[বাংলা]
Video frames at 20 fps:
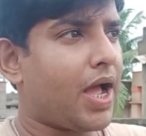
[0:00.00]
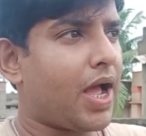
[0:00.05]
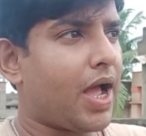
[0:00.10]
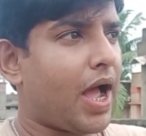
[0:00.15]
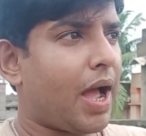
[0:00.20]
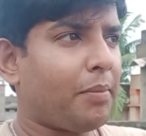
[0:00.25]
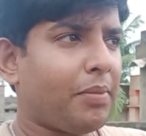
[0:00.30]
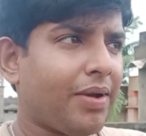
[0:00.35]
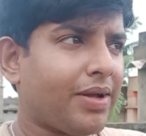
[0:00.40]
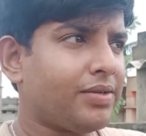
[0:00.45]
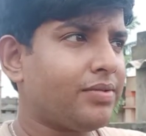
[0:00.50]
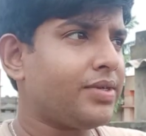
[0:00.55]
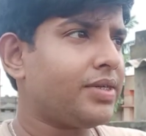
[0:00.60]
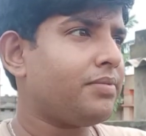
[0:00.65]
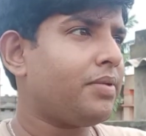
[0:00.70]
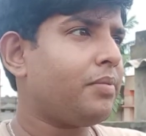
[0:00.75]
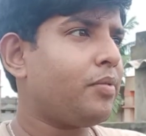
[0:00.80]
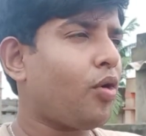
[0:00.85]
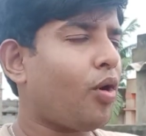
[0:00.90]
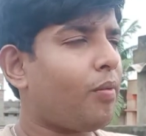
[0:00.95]
আমি মাঝে মাঝে
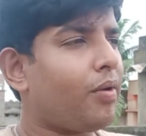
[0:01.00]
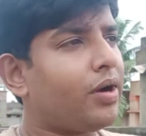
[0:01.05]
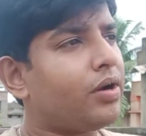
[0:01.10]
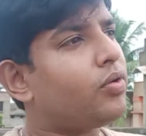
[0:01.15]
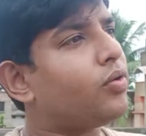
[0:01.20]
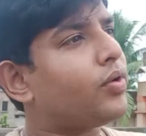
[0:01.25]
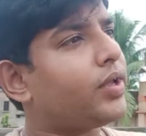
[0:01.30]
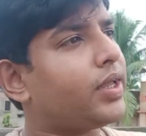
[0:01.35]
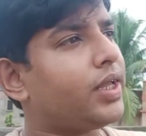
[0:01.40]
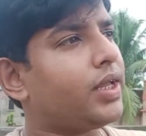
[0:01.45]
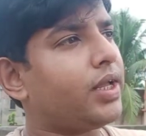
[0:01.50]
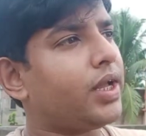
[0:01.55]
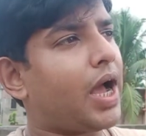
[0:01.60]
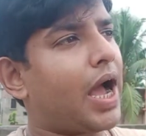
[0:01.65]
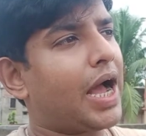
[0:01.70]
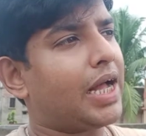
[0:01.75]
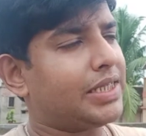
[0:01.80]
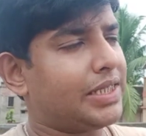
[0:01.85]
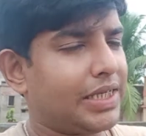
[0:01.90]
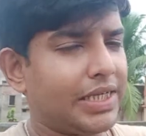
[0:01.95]
ভেবে অবাক হই
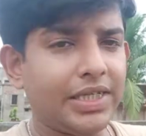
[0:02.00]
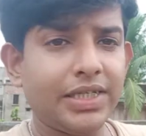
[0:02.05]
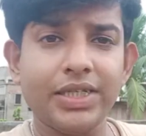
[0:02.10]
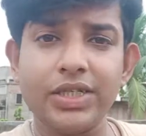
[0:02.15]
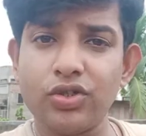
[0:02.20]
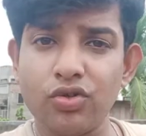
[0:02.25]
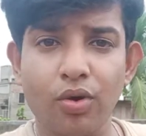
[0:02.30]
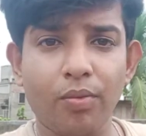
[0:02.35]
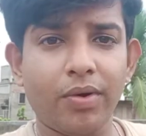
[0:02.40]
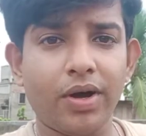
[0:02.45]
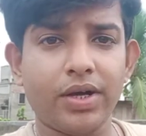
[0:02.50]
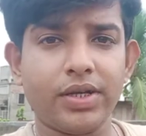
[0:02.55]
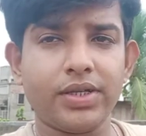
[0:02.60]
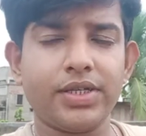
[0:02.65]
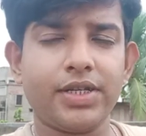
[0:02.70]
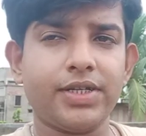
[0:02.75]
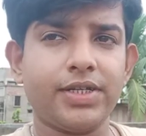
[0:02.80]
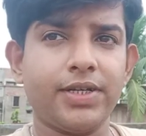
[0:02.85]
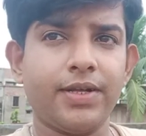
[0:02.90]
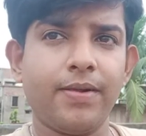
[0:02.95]
আজকের যে সমাজ
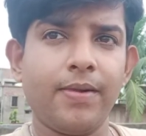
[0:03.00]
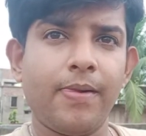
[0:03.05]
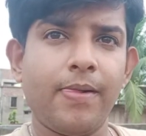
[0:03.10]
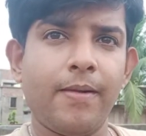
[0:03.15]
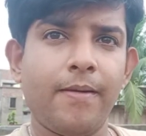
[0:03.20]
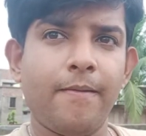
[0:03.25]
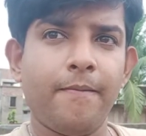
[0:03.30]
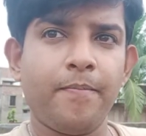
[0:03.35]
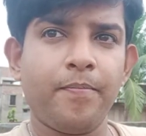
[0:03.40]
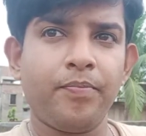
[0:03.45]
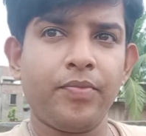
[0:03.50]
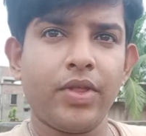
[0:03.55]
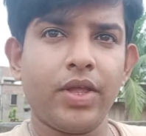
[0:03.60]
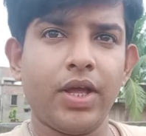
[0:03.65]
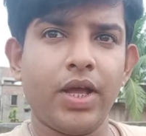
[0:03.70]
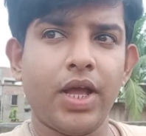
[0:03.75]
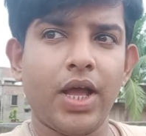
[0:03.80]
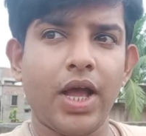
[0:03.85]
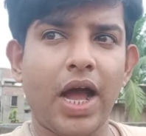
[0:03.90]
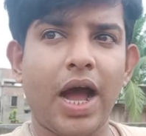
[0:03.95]

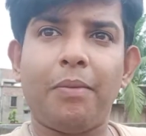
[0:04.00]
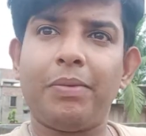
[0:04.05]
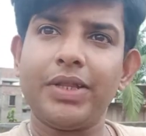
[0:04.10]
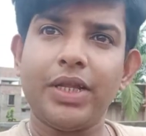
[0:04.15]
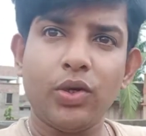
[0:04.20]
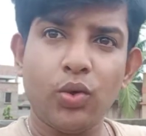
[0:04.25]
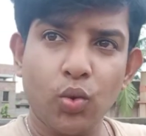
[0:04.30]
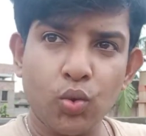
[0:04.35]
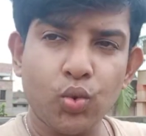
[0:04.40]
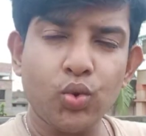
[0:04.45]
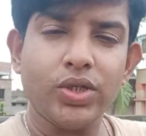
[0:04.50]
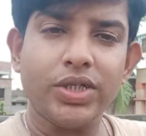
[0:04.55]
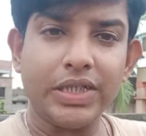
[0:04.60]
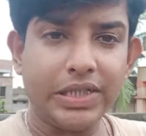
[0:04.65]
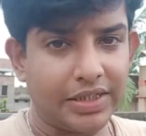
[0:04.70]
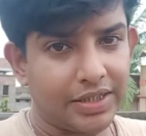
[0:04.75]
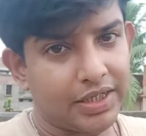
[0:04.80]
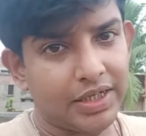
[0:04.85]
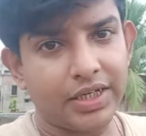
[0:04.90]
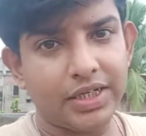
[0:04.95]
আমাদের নতুন যে
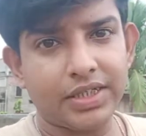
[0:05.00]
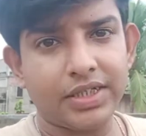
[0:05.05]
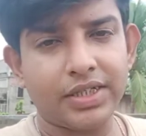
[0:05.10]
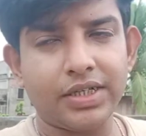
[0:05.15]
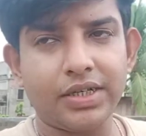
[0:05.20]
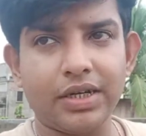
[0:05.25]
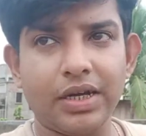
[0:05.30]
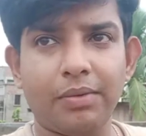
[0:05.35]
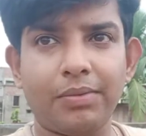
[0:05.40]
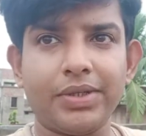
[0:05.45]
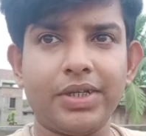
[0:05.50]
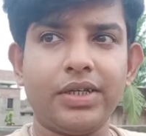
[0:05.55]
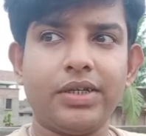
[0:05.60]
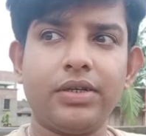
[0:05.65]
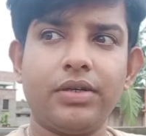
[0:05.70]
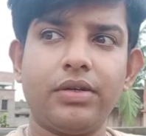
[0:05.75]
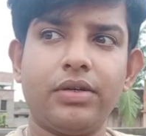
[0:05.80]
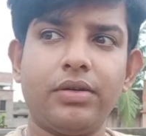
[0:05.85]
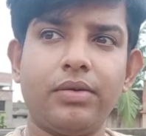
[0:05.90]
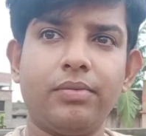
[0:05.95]
জেনারেশন আমাদের
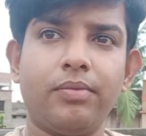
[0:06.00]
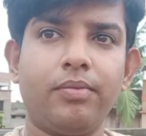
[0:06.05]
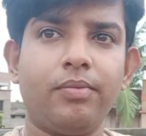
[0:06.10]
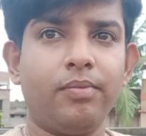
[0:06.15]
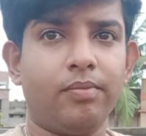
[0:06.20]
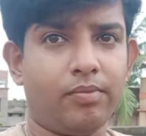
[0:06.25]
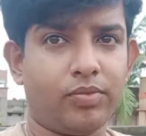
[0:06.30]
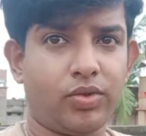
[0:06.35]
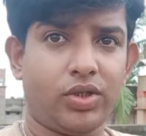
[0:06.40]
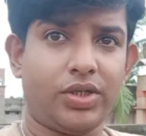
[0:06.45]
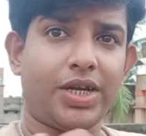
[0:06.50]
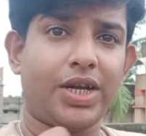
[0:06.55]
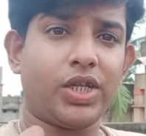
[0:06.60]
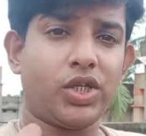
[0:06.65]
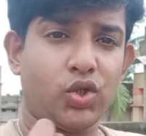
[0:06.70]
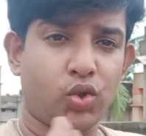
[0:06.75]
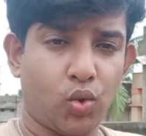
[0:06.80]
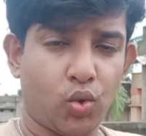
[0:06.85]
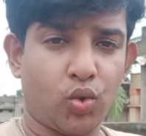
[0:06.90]
যারা ছোট